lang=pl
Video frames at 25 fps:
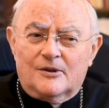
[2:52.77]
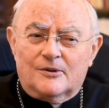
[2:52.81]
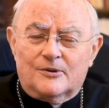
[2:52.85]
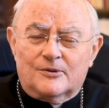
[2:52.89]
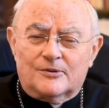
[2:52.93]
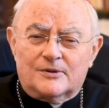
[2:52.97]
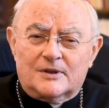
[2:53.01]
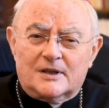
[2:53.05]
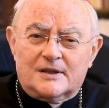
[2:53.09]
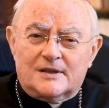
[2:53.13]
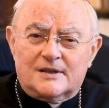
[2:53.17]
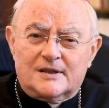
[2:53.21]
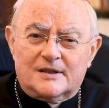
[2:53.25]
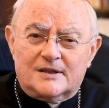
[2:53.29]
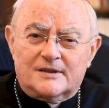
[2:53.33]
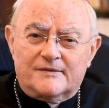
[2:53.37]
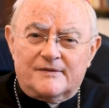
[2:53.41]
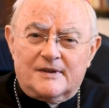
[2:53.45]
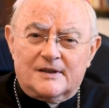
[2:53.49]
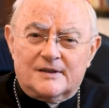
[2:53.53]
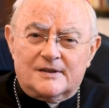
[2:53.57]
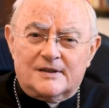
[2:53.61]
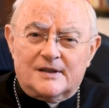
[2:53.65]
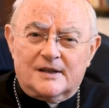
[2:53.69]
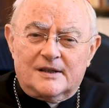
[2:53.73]
U nas jest
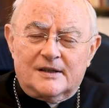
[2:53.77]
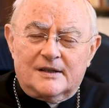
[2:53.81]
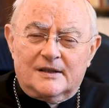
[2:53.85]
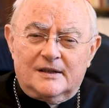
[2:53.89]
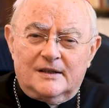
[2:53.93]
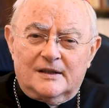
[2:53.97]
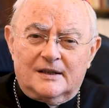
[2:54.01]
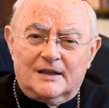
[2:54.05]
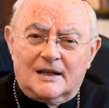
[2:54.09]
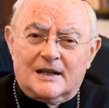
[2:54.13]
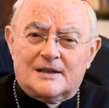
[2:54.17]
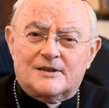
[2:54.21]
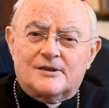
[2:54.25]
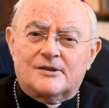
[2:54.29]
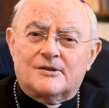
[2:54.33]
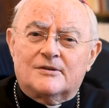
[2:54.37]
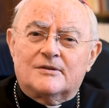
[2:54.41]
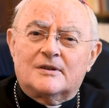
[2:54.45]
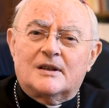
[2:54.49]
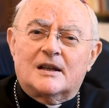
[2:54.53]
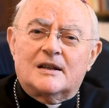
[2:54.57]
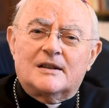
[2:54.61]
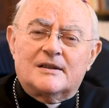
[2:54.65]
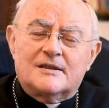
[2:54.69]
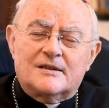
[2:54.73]
więcej
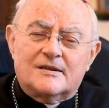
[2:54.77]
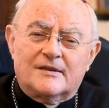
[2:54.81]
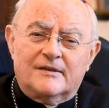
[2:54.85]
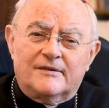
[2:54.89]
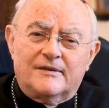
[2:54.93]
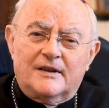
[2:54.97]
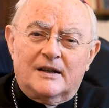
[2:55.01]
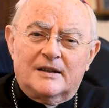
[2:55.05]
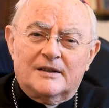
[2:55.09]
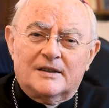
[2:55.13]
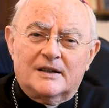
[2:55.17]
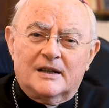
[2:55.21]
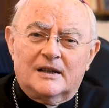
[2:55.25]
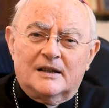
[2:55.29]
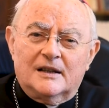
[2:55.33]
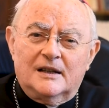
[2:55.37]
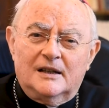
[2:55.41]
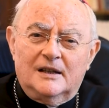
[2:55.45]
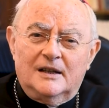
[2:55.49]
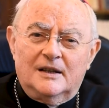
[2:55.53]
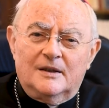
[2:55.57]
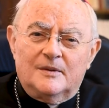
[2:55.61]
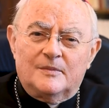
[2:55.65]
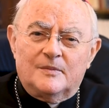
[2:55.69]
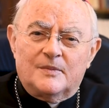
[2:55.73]
racjonalizowania,
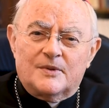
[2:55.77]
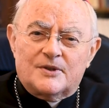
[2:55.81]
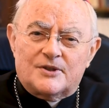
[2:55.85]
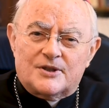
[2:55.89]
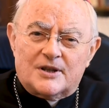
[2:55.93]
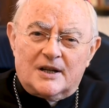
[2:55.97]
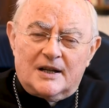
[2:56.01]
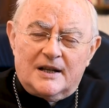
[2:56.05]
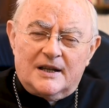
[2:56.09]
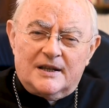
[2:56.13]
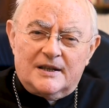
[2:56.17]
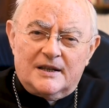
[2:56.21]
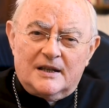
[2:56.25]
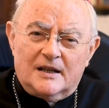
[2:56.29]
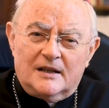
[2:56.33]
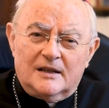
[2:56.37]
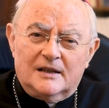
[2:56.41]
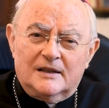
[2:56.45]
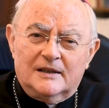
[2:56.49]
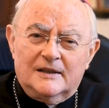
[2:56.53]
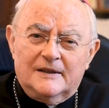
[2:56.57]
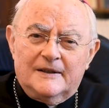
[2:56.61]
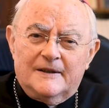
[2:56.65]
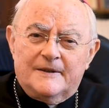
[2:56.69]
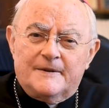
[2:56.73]
myślenia,
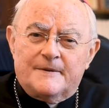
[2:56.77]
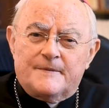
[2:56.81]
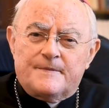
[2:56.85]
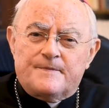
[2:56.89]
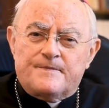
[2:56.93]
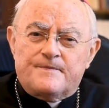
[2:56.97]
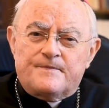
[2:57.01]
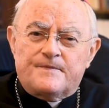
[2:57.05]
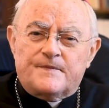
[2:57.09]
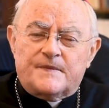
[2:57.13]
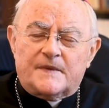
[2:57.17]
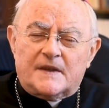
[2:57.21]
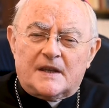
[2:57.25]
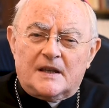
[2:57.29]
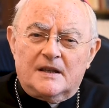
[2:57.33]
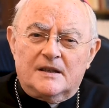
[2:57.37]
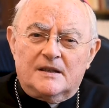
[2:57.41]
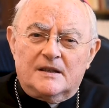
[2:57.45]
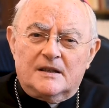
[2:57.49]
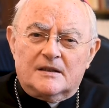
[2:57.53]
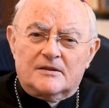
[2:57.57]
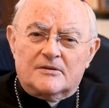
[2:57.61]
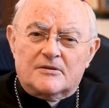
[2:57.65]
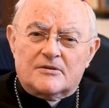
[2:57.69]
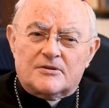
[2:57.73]
mm,
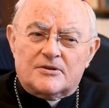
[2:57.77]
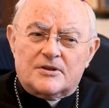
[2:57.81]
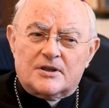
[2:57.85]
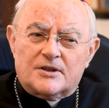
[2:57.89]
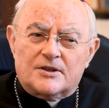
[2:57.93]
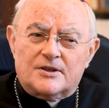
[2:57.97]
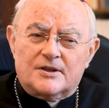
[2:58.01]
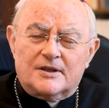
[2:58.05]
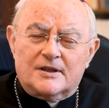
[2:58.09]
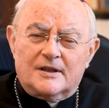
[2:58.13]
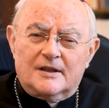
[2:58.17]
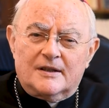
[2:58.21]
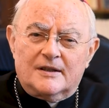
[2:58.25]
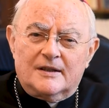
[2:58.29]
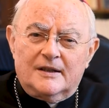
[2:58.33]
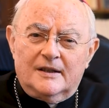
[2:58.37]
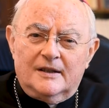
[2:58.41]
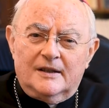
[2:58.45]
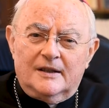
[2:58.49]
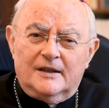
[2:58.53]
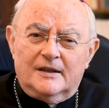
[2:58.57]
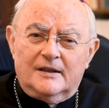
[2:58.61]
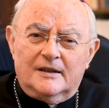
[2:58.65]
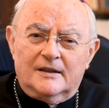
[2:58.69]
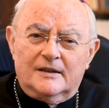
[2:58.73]
jednocześnie
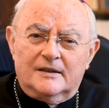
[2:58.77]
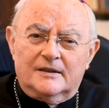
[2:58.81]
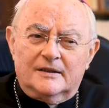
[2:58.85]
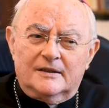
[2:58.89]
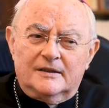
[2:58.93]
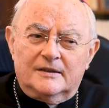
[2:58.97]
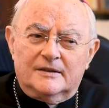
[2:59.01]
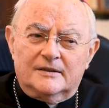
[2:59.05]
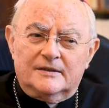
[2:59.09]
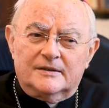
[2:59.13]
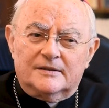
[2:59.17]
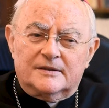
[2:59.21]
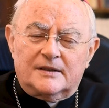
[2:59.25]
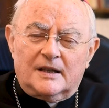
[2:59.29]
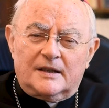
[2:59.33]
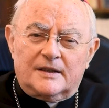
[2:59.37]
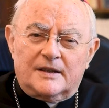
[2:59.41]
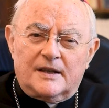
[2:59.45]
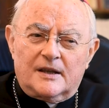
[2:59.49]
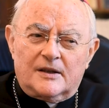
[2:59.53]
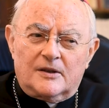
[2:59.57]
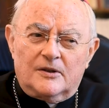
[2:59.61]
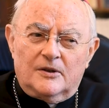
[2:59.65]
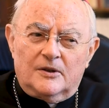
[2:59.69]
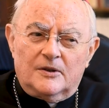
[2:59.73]
y,
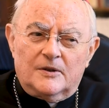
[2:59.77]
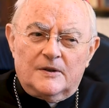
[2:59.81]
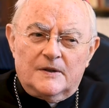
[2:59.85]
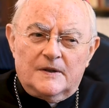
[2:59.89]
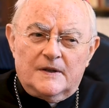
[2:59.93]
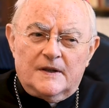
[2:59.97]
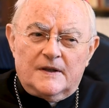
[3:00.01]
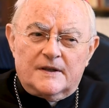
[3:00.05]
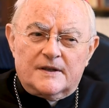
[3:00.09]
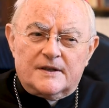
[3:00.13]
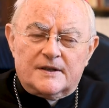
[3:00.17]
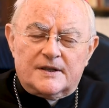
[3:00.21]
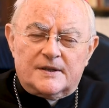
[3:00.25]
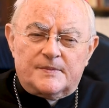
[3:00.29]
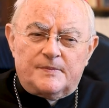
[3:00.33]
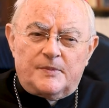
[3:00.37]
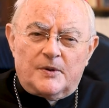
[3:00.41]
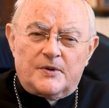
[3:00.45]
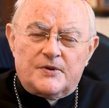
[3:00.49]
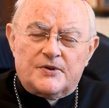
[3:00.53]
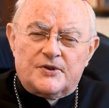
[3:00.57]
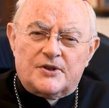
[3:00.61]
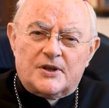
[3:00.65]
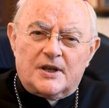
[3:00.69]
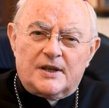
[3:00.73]
takiego
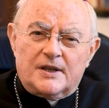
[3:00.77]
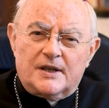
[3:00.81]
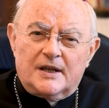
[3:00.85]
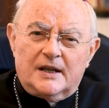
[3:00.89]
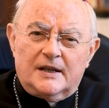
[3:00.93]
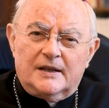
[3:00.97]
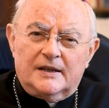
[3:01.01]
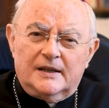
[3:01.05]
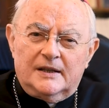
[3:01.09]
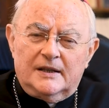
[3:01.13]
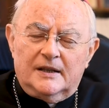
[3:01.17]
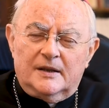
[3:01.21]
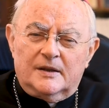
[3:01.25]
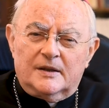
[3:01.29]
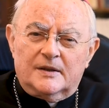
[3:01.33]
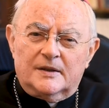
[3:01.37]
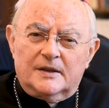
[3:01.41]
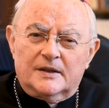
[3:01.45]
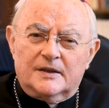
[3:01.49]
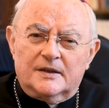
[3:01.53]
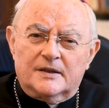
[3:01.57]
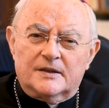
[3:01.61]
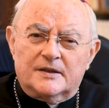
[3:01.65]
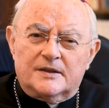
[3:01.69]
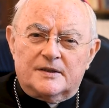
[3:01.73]
spojrzenia
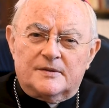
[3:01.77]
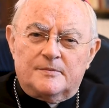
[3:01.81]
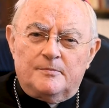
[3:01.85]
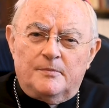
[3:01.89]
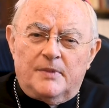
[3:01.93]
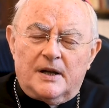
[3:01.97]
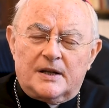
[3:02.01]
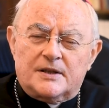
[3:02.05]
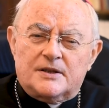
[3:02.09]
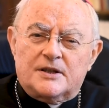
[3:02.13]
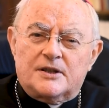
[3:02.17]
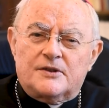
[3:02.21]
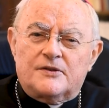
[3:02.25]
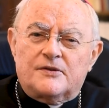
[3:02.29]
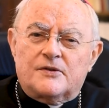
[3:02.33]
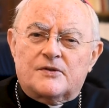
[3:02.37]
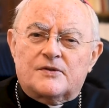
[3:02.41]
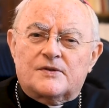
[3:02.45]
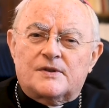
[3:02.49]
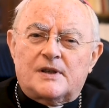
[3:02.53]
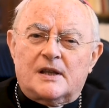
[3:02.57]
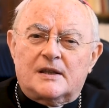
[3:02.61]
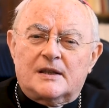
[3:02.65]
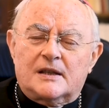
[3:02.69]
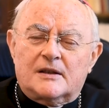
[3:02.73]
y, bardziej
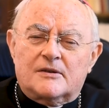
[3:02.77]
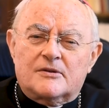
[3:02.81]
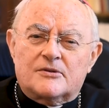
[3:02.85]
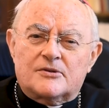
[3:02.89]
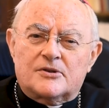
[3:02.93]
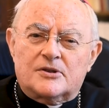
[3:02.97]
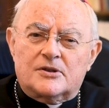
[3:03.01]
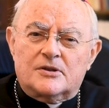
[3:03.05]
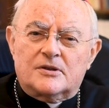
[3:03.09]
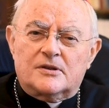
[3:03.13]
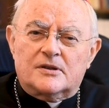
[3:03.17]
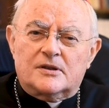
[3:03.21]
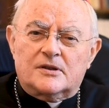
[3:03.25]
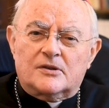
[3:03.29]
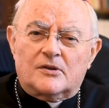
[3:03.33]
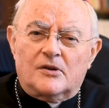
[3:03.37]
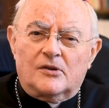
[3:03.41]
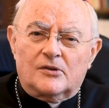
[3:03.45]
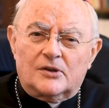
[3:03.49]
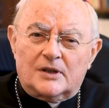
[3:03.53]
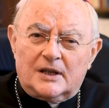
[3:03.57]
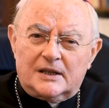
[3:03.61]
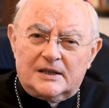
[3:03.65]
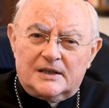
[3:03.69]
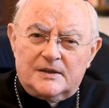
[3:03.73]
związanego z
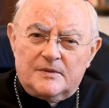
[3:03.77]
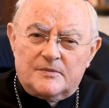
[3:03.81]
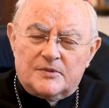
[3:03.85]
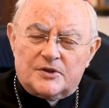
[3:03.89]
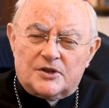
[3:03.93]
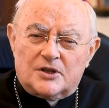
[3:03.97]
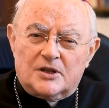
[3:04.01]
konkretnym